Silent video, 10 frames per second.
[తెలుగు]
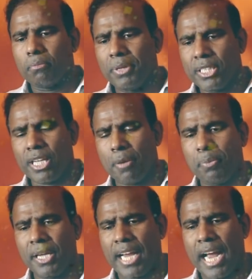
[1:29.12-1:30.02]

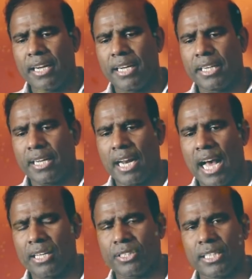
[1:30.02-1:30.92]
బీజేపీ క్యాండిడేట్ అని
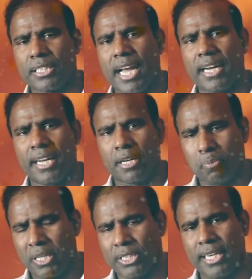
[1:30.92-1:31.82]
ఆర్ఎస్ఎస్ క్యాండిడేట్
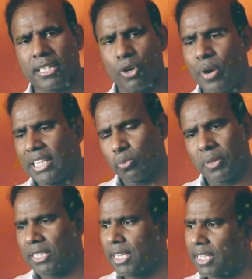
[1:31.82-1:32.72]
ప్రెసిడెంట్కి వైస్
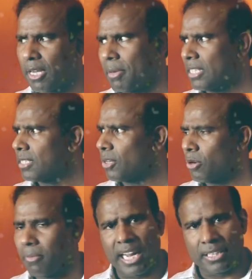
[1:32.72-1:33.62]
ప్రెసిడెంట్కి మద్దతు
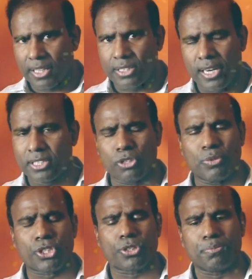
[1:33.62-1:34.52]
ఇవ్వడం మనందరికీ తెలిసిన
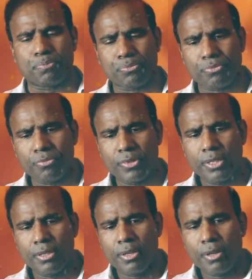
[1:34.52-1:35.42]
విషయం
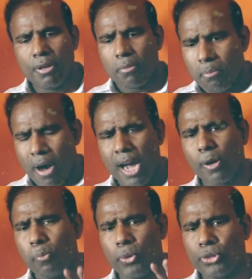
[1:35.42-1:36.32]

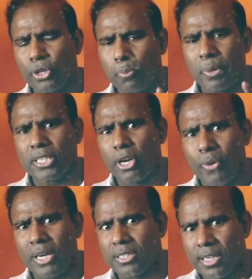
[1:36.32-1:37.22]
మాకు పొత్తులు
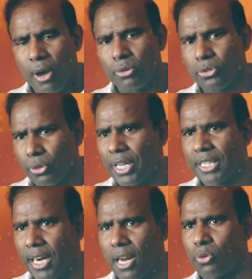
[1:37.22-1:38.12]
పెట్టుకోవాల్సిన అవసరం
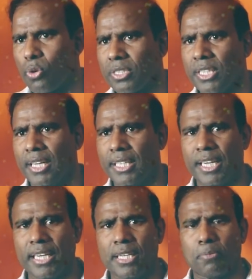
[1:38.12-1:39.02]
లేదని అనుకుంటున్నాను
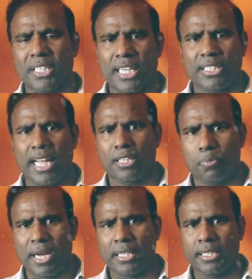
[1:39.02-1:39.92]
ఎందుకంటే ప్రజాశాంతి
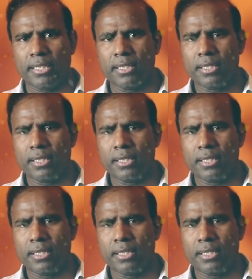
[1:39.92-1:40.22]
పార్టీ